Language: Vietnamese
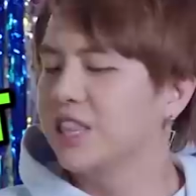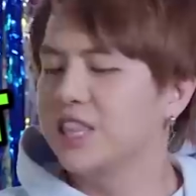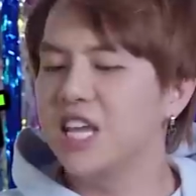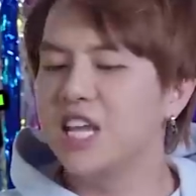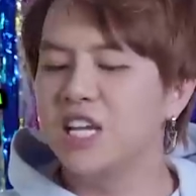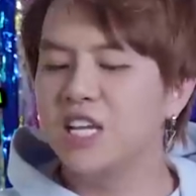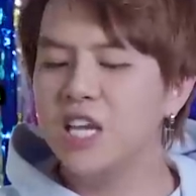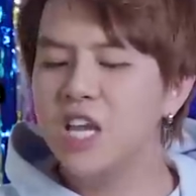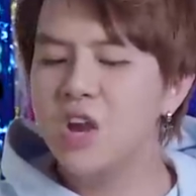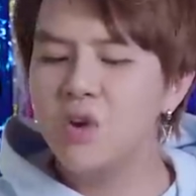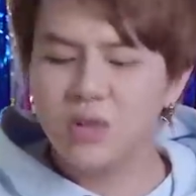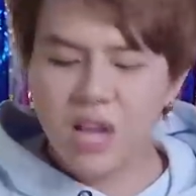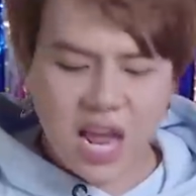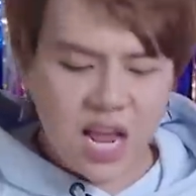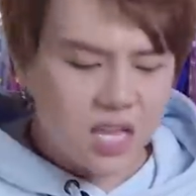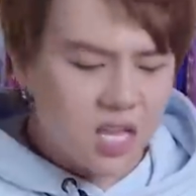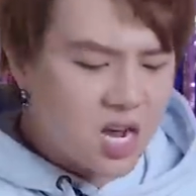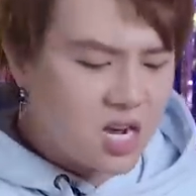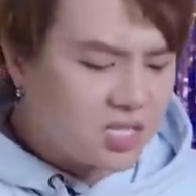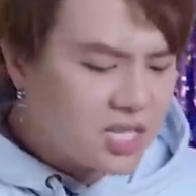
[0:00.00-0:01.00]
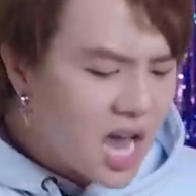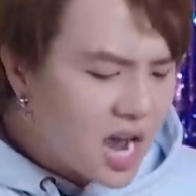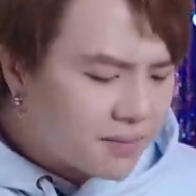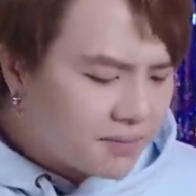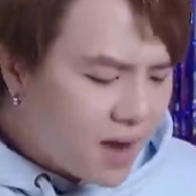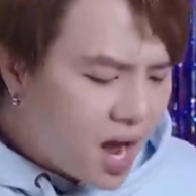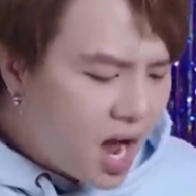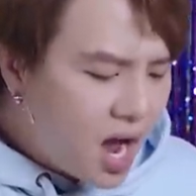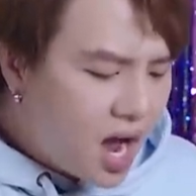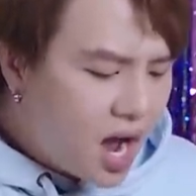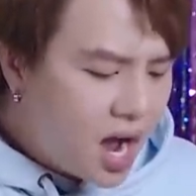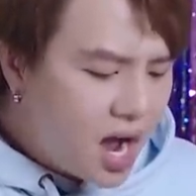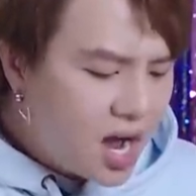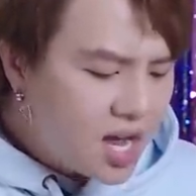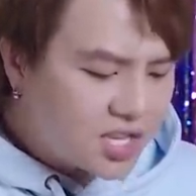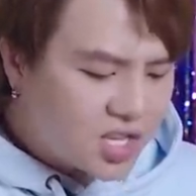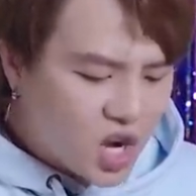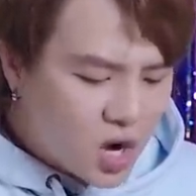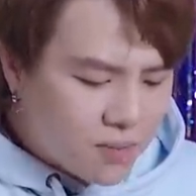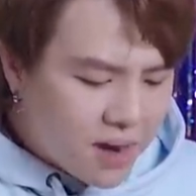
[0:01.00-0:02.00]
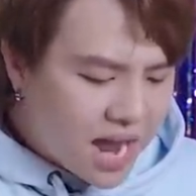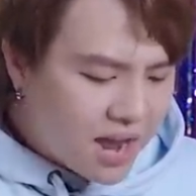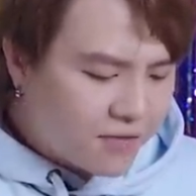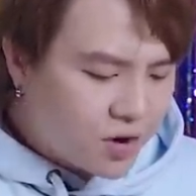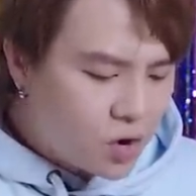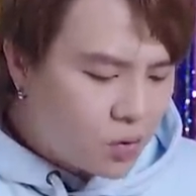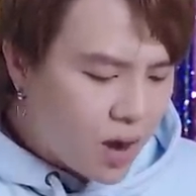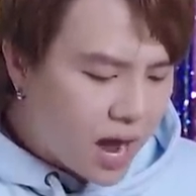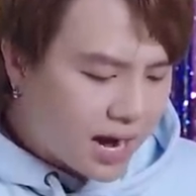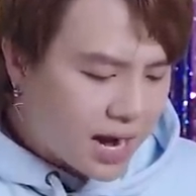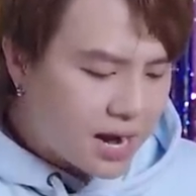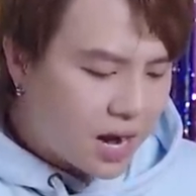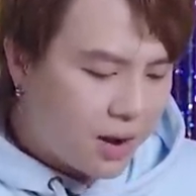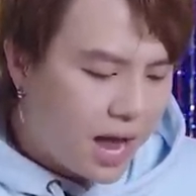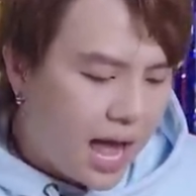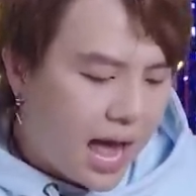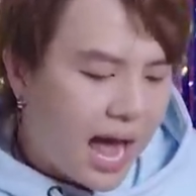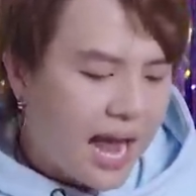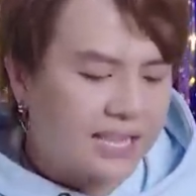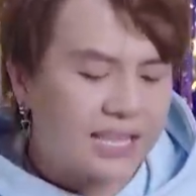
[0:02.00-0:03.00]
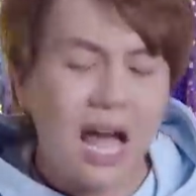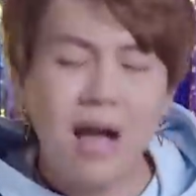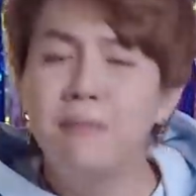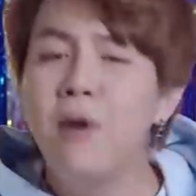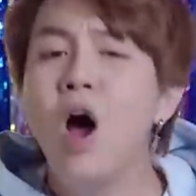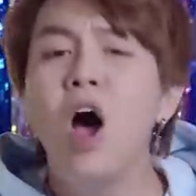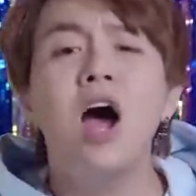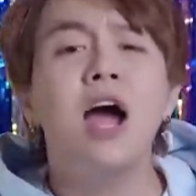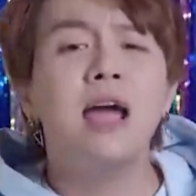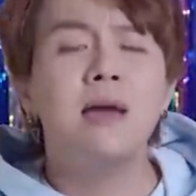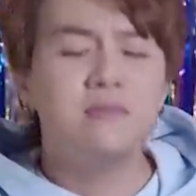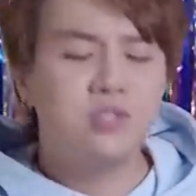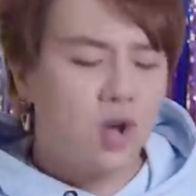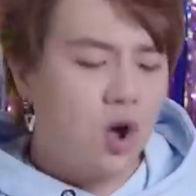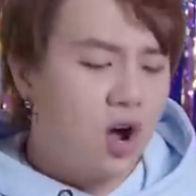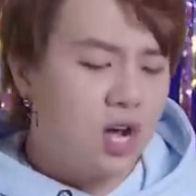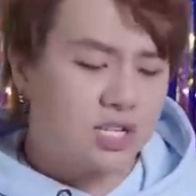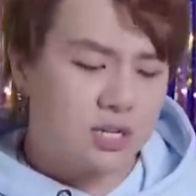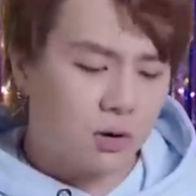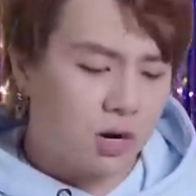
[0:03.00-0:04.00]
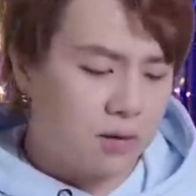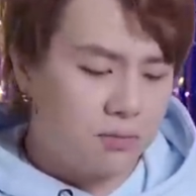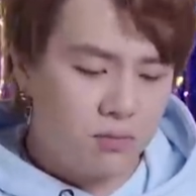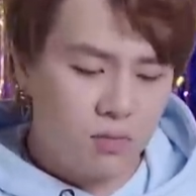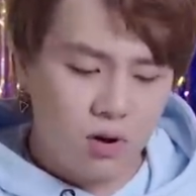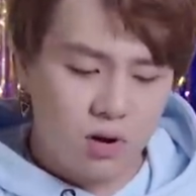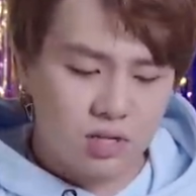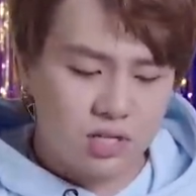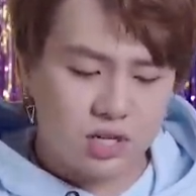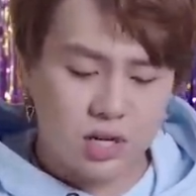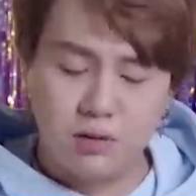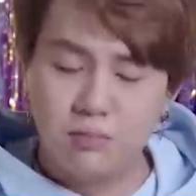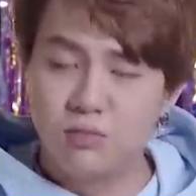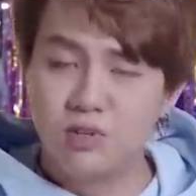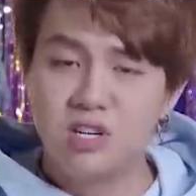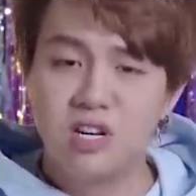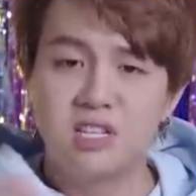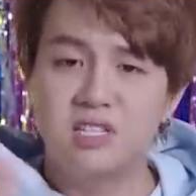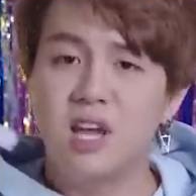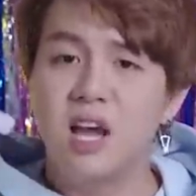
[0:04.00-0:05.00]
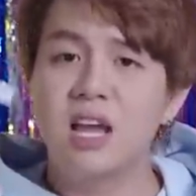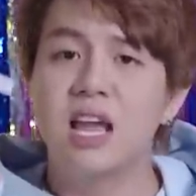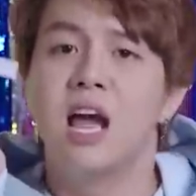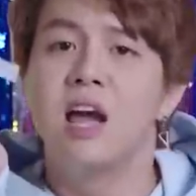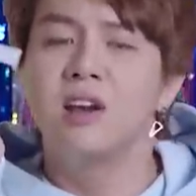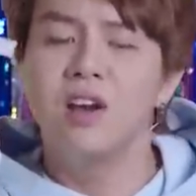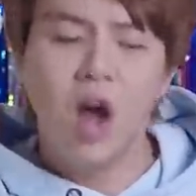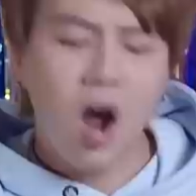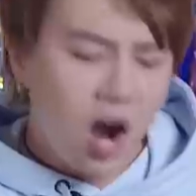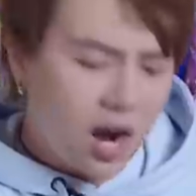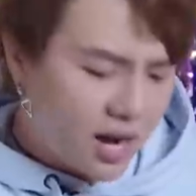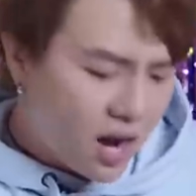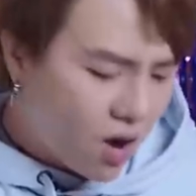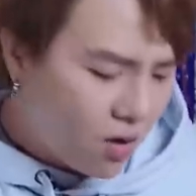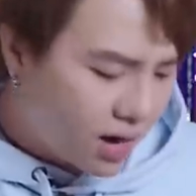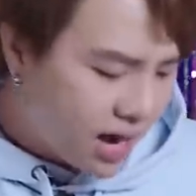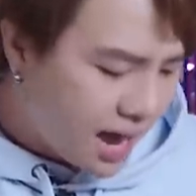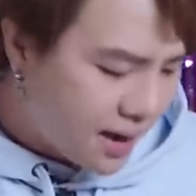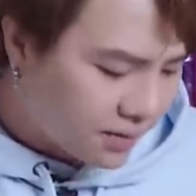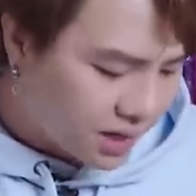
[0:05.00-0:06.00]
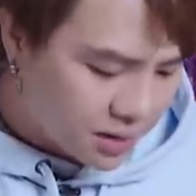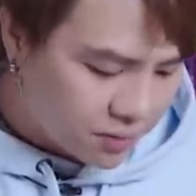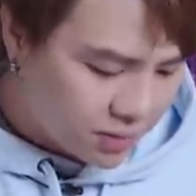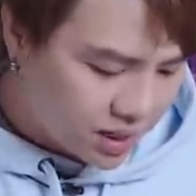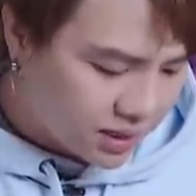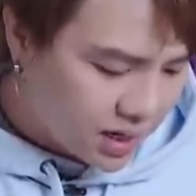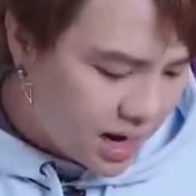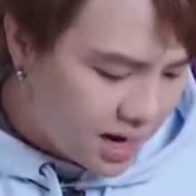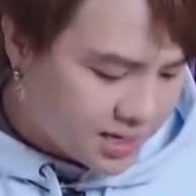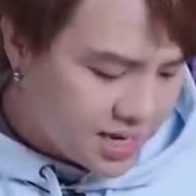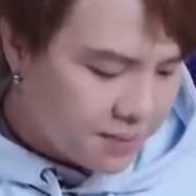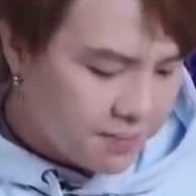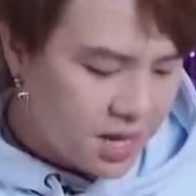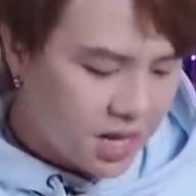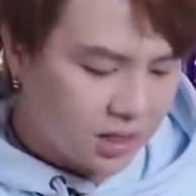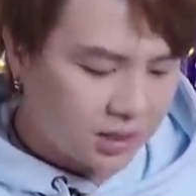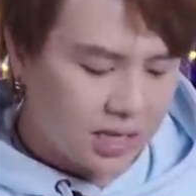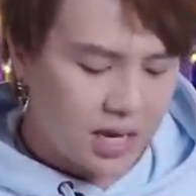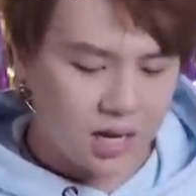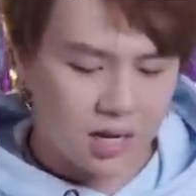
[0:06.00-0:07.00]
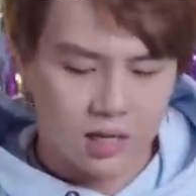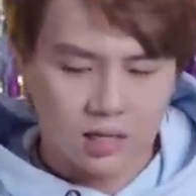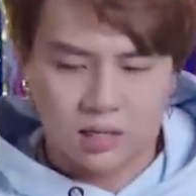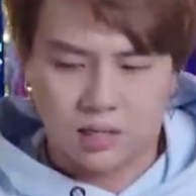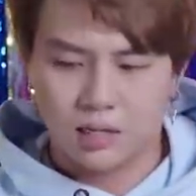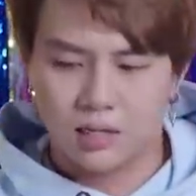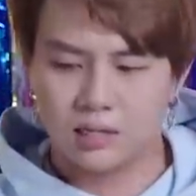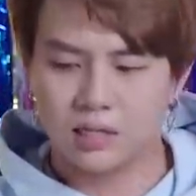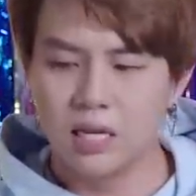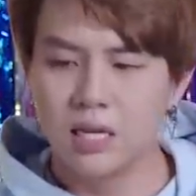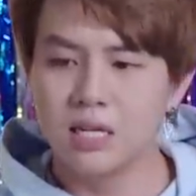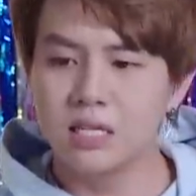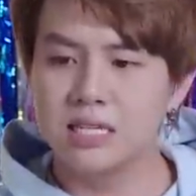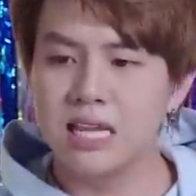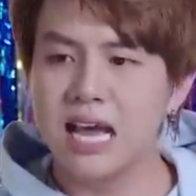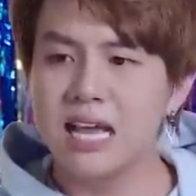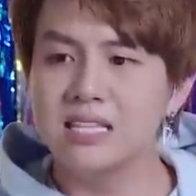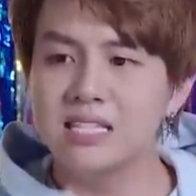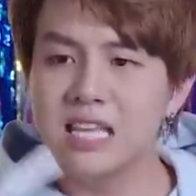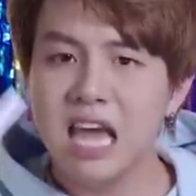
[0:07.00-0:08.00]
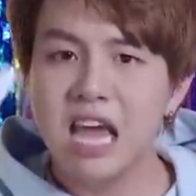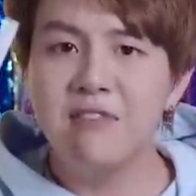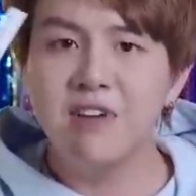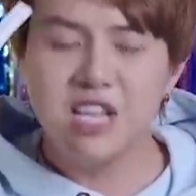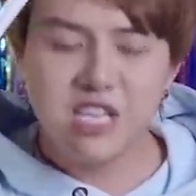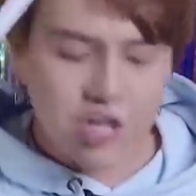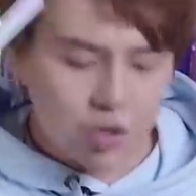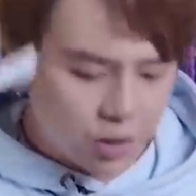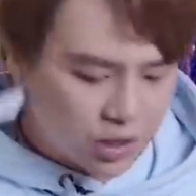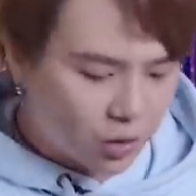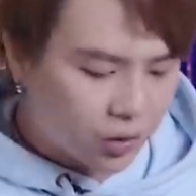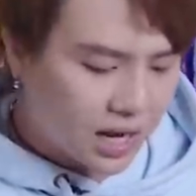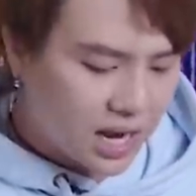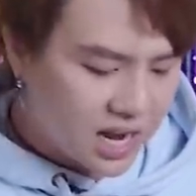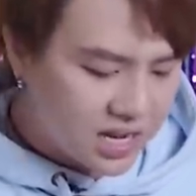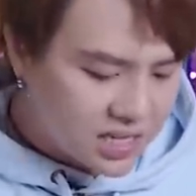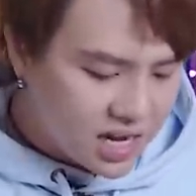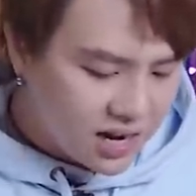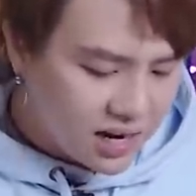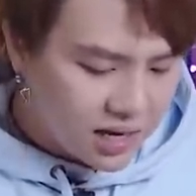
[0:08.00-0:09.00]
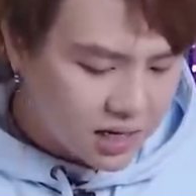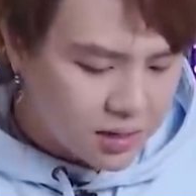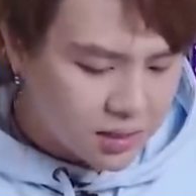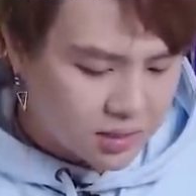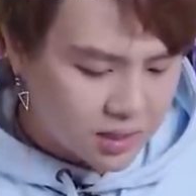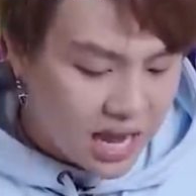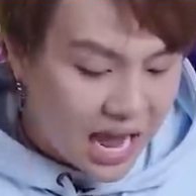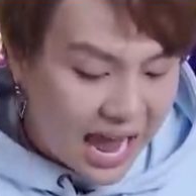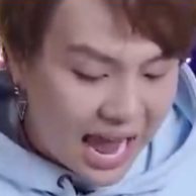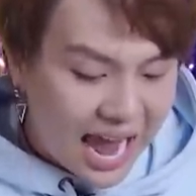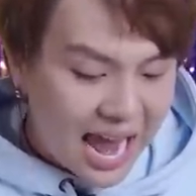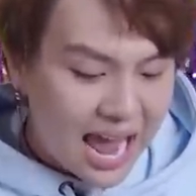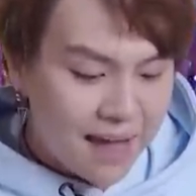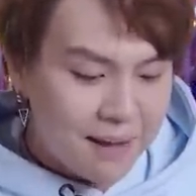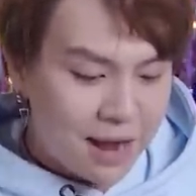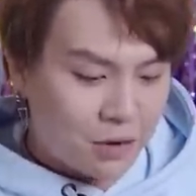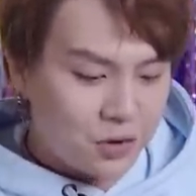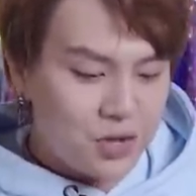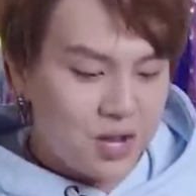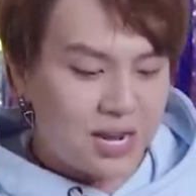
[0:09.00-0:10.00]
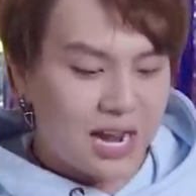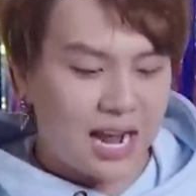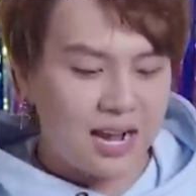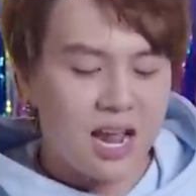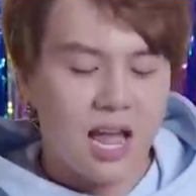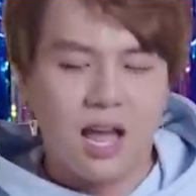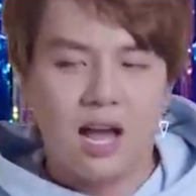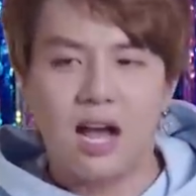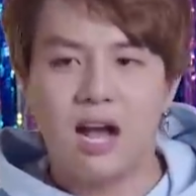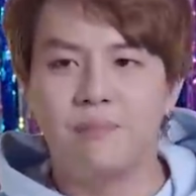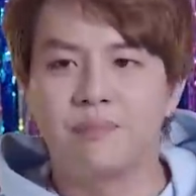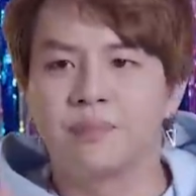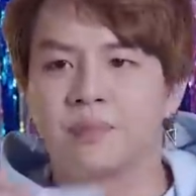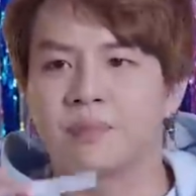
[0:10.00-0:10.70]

tình yêu đầy những giấc mơ diều bay vừa qua cái nào anh ta bỏ em rồi trong cơn mưa chiều mưa rơi nói đâu làm kêu mình dấp hàng tiền từng trang giấy mới đi trước quên tôi kia nhớ như à bài của duy khánh à,